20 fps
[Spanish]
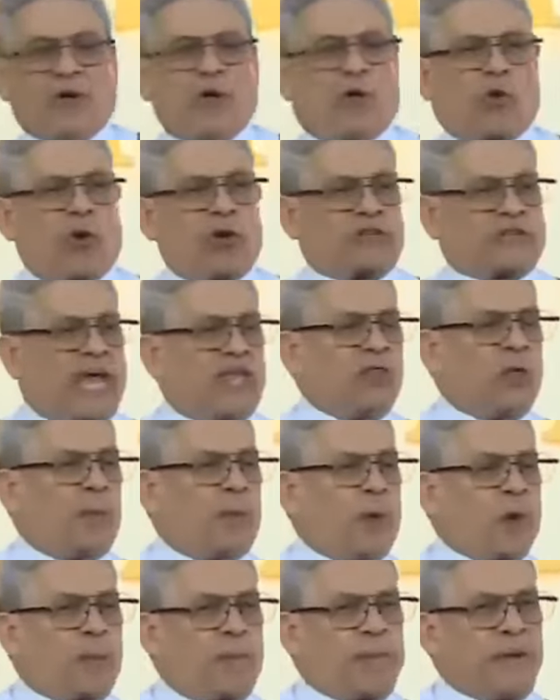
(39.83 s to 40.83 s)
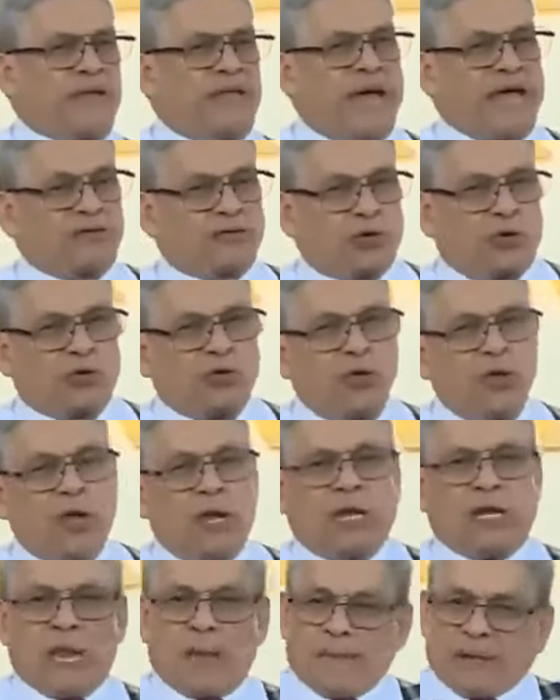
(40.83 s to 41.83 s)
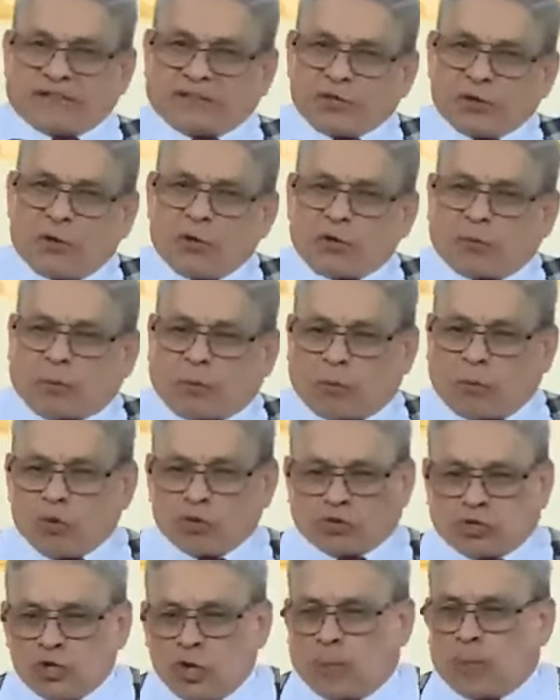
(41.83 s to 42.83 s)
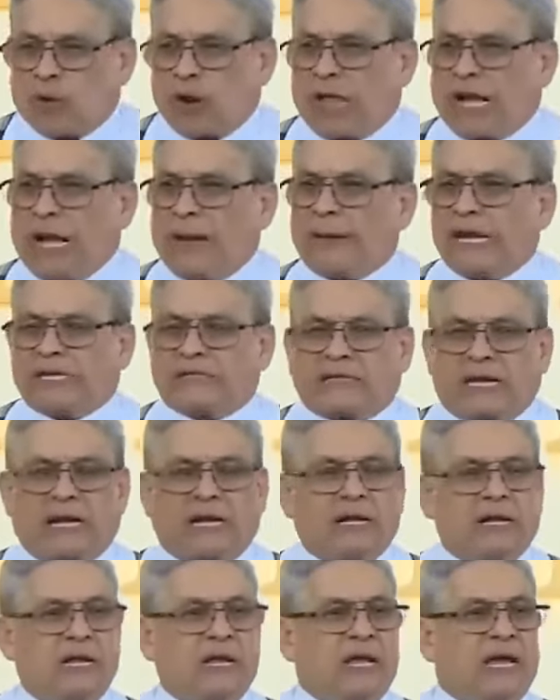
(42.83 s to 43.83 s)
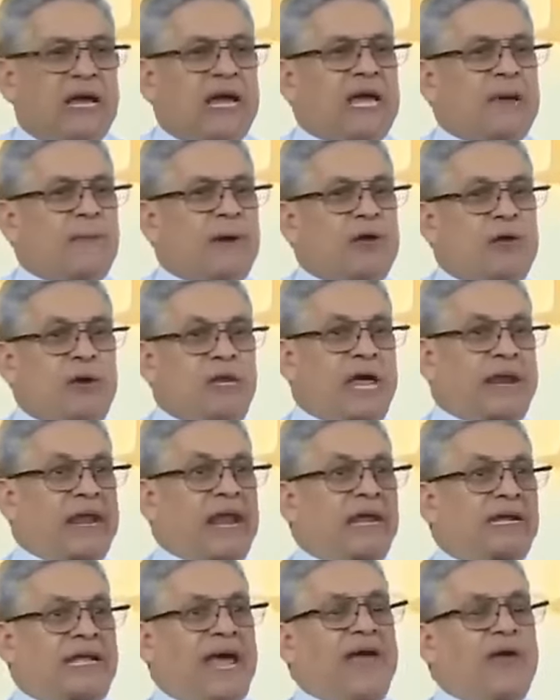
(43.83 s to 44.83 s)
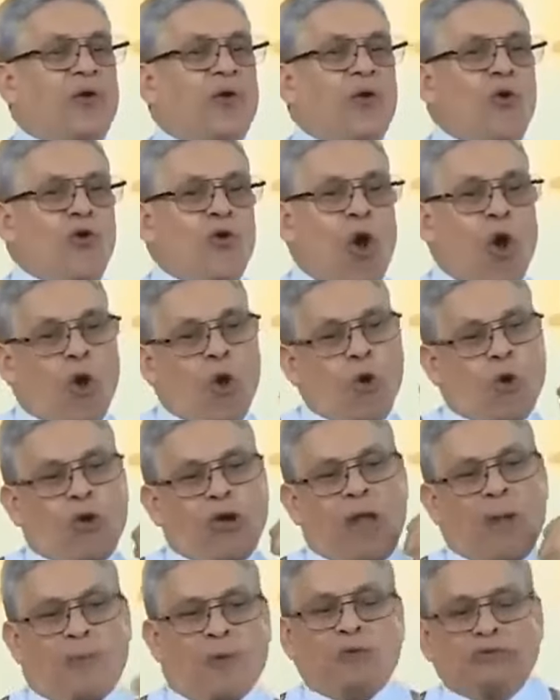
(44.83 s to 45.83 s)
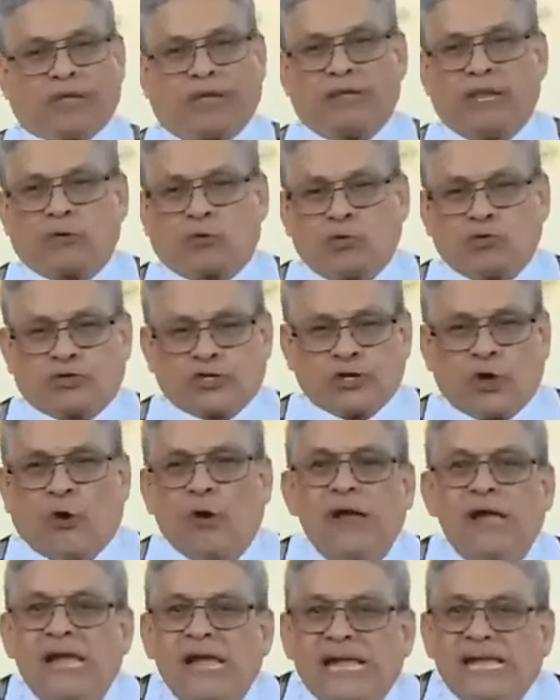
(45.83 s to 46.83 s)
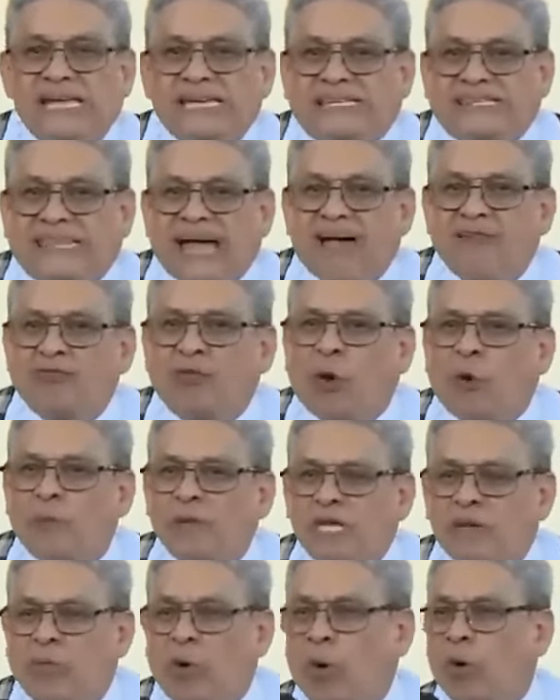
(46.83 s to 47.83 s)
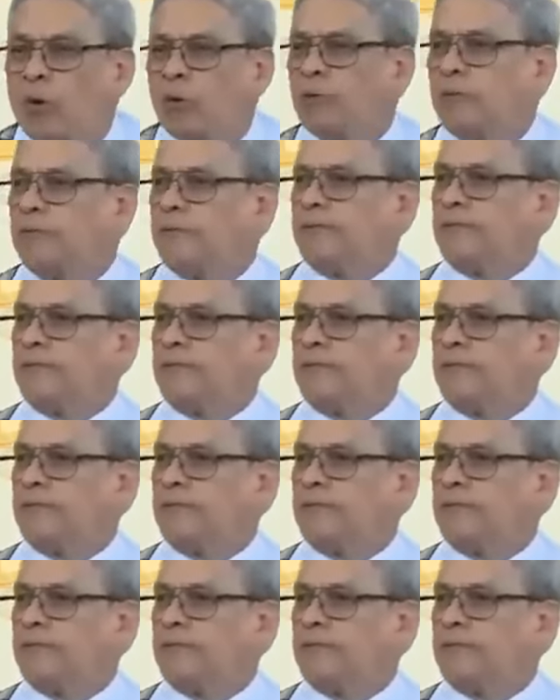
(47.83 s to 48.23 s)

fueron cortando por pedazos. Le metieron un cuchillo por la cabeza. Hermano, le arrancaron un ojo con la punta del cuchillo estando vivo.